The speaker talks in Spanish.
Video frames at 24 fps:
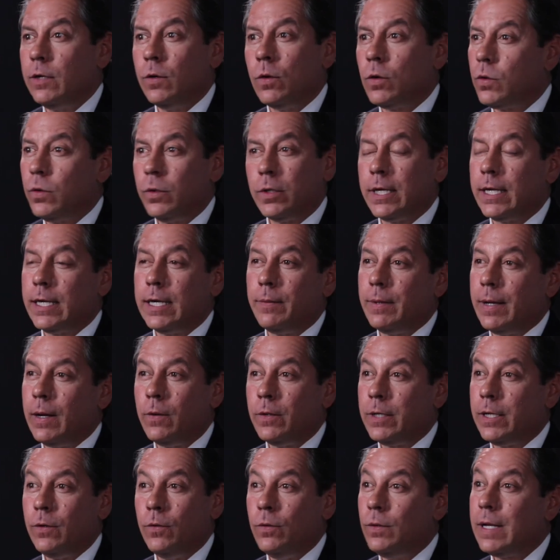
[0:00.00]
no ocurriera
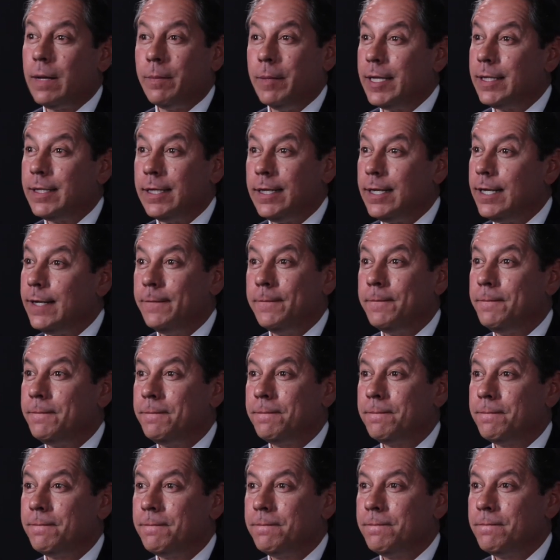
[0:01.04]
bajo ninguna métrica.
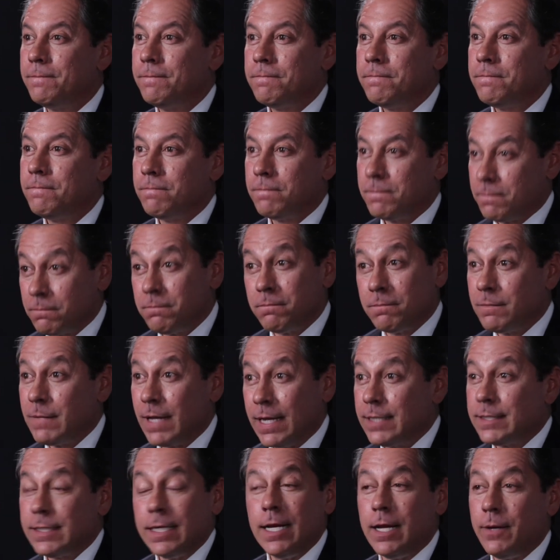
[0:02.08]

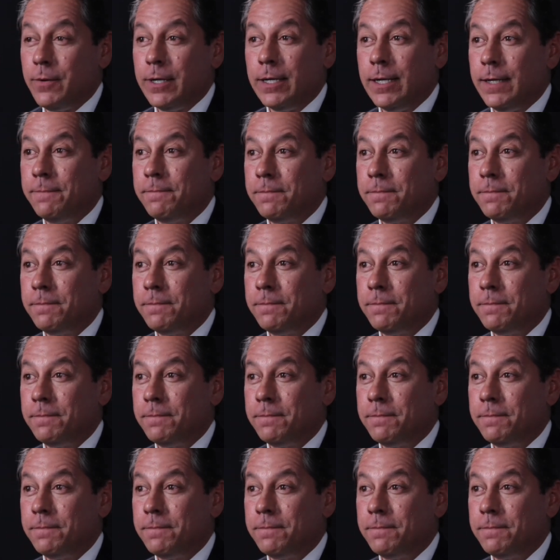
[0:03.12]
Esa es la verdad.